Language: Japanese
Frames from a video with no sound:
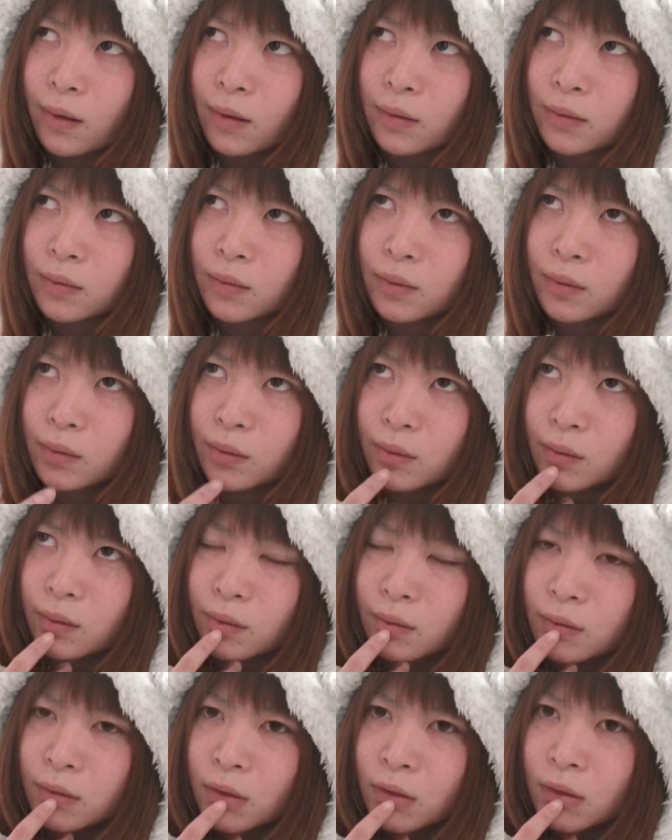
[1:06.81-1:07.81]
あと
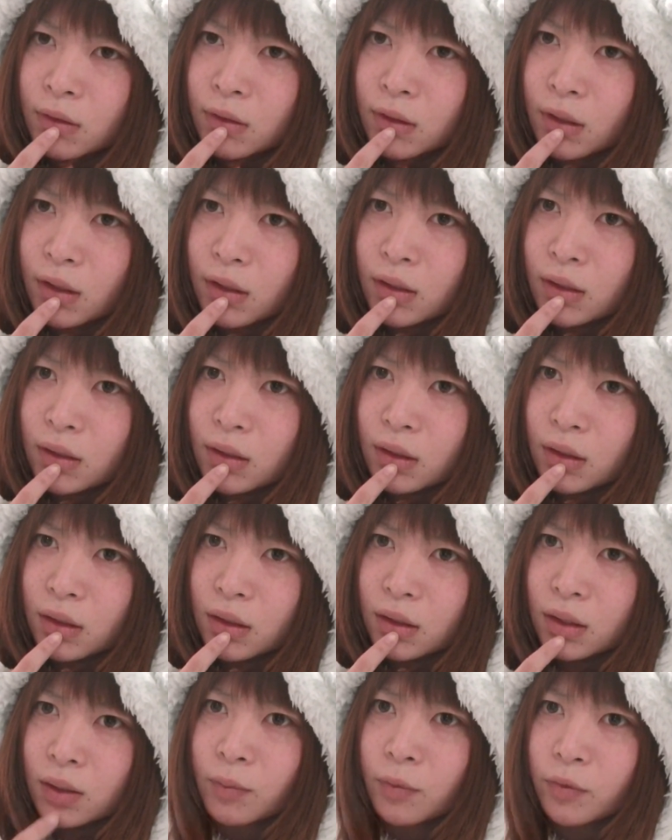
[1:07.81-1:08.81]
誰だっけ
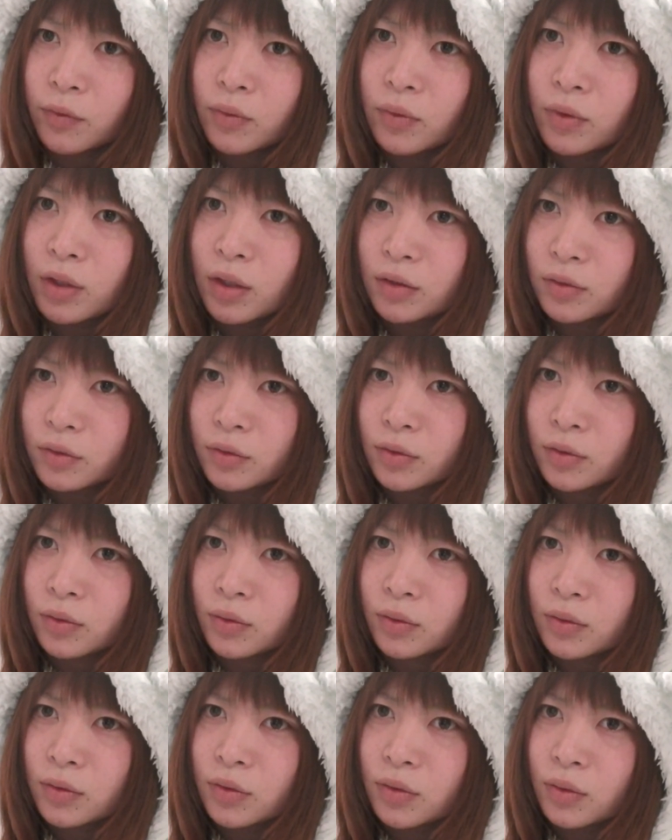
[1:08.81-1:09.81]
なでもとにか
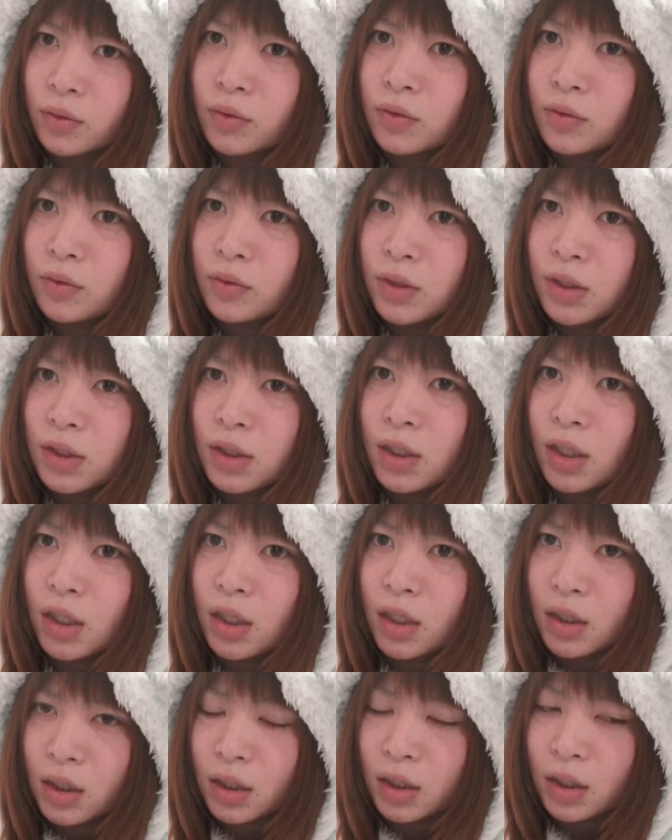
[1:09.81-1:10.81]
くその時
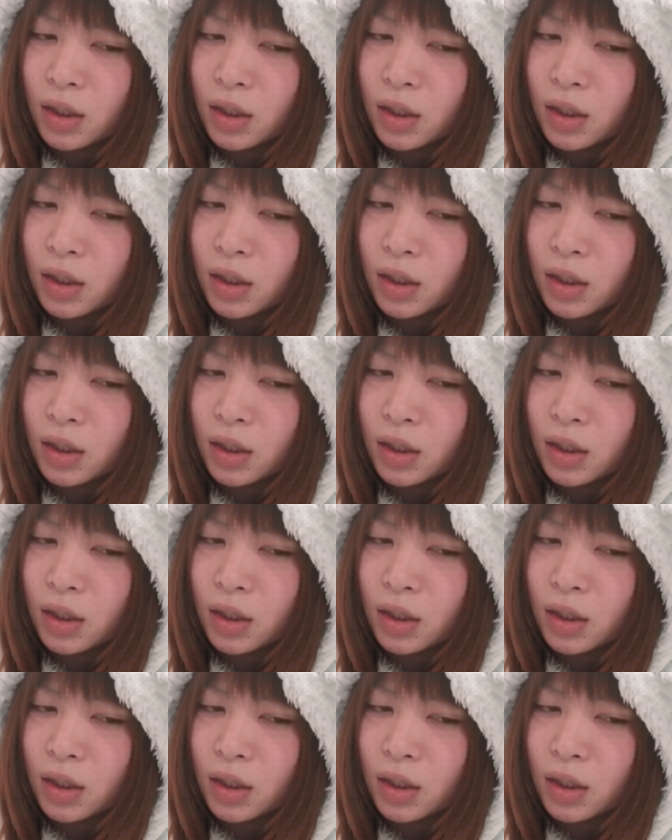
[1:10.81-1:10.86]
代